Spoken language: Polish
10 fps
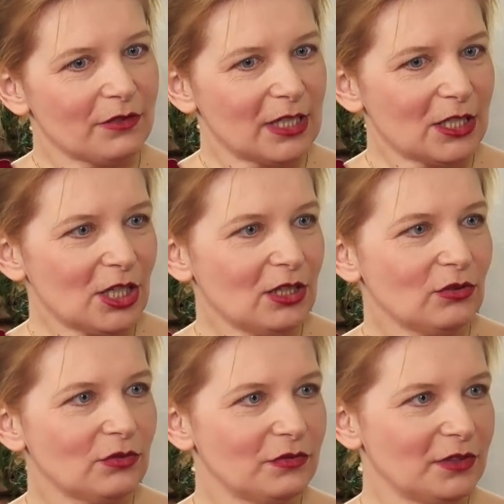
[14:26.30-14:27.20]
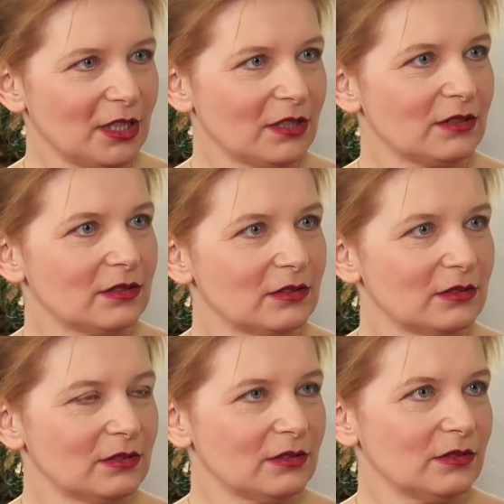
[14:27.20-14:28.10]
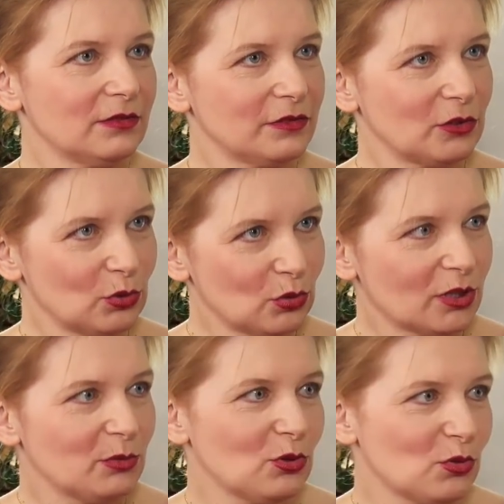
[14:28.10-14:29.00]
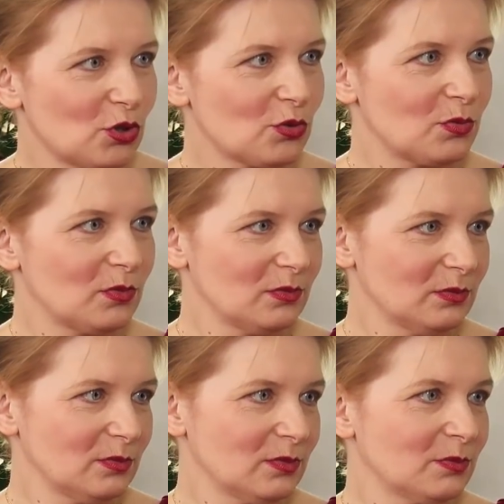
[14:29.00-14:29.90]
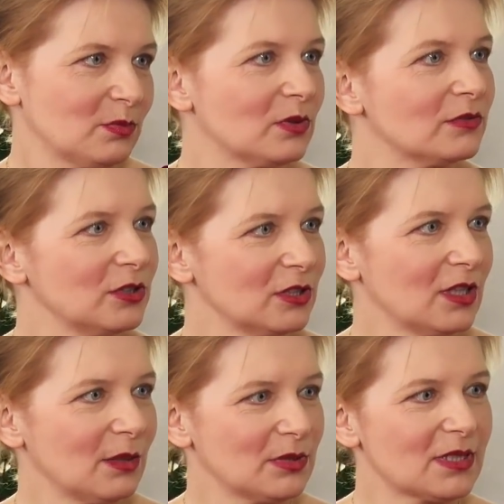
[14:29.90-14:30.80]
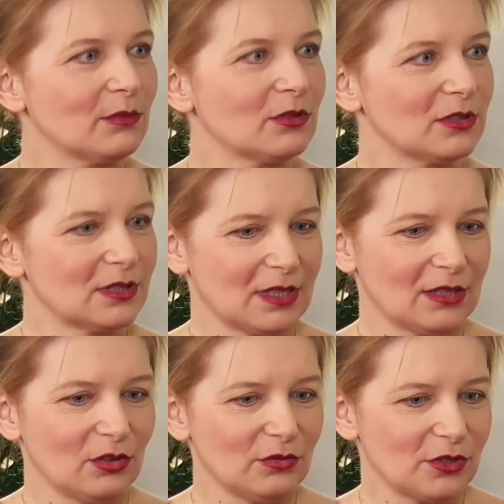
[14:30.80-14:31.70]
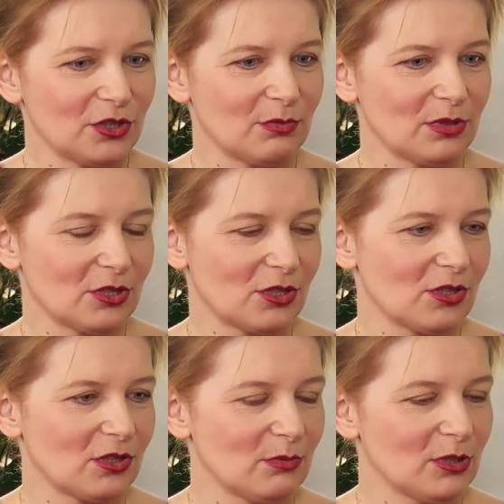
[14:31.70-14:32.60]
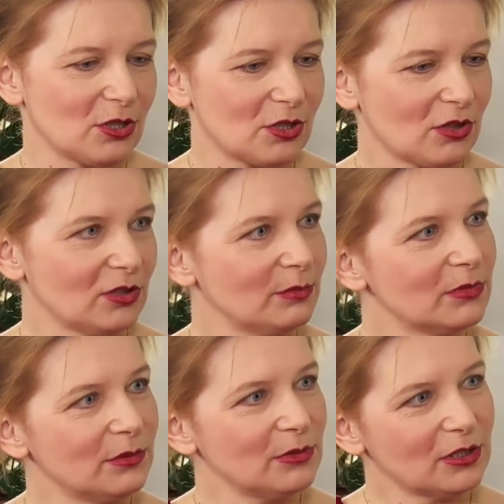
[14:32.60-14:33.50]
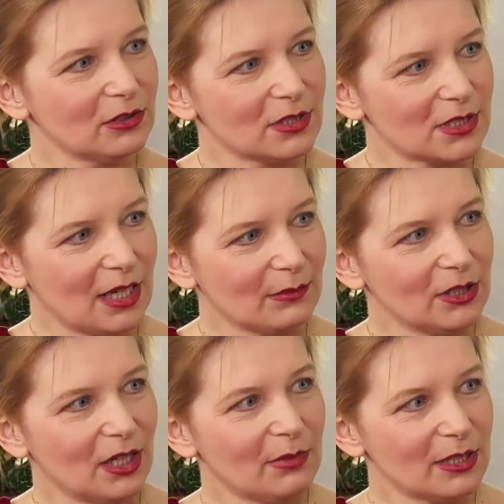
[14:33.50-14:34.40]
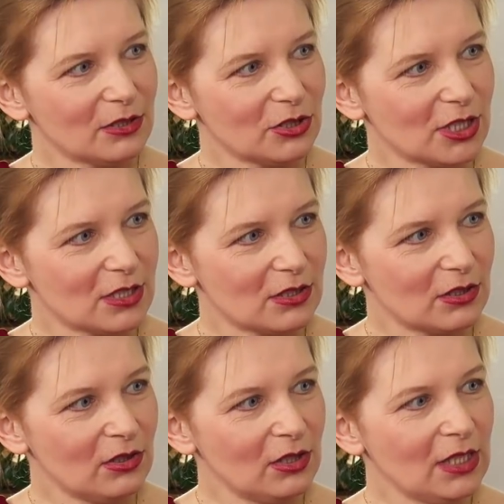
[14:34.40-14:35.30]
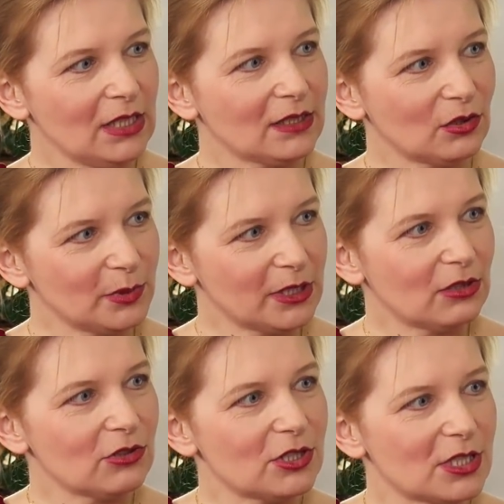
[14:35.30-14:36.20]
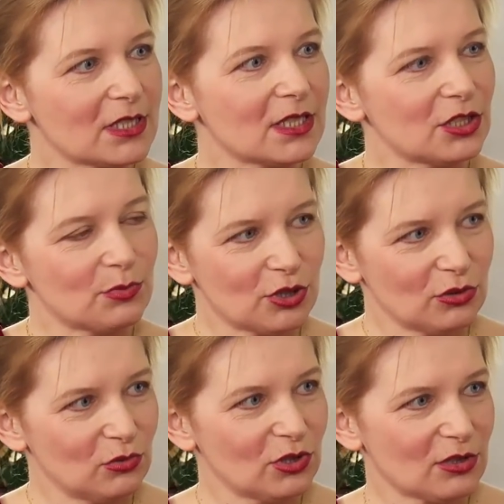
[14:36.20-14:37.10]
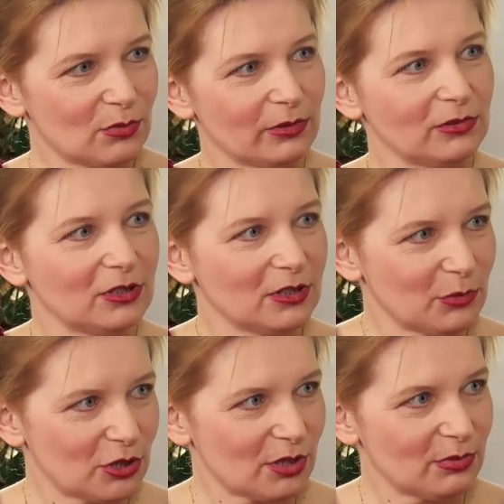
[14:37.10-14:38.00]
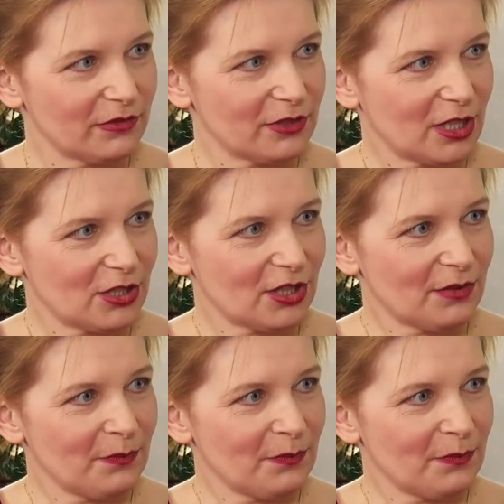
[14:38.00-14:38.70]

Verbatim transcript: wkraczają w wiek, y, w którym już mm, powinny jakby samostanowić i być, i być odrębnymi jednostkami, a bardzo często ta opieka rodzicielska się przedłuża zupełnie niepotrzebnie w czasie.